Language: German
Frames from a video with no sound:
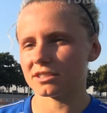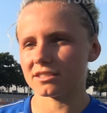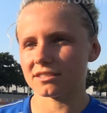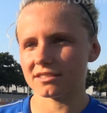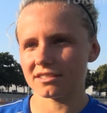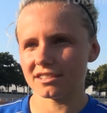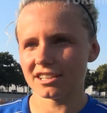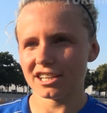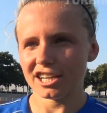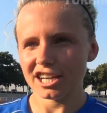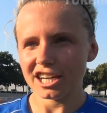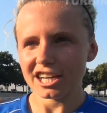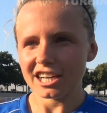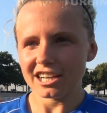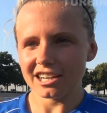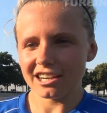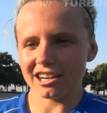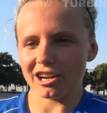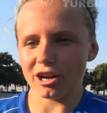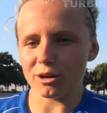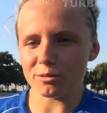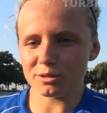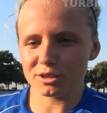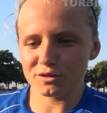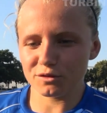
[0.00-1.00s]
Ich
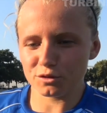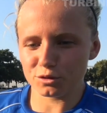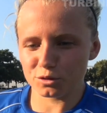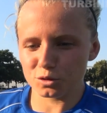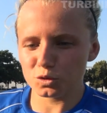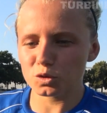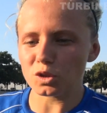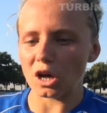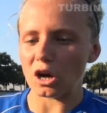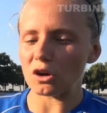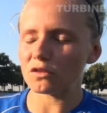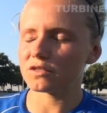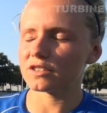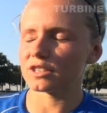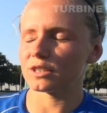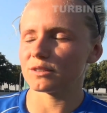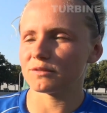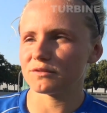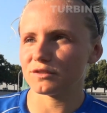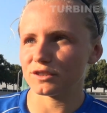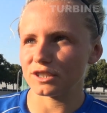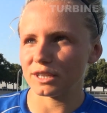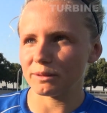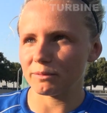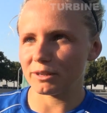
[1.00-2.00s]
glaube, ich wurde gut
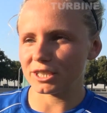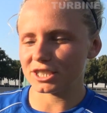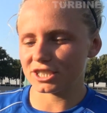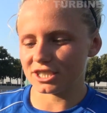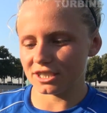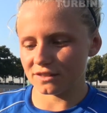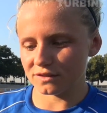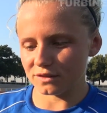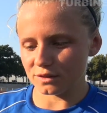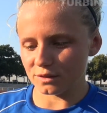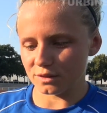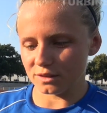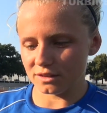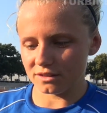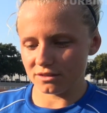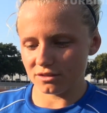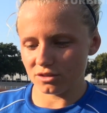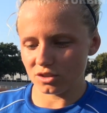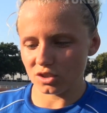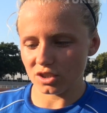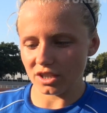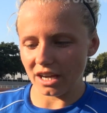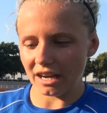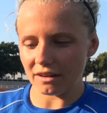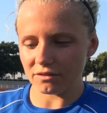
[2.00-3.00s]
aufgenommen von der Mannschaft
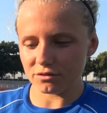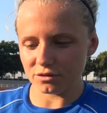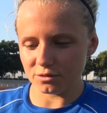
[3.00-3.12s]
und ja,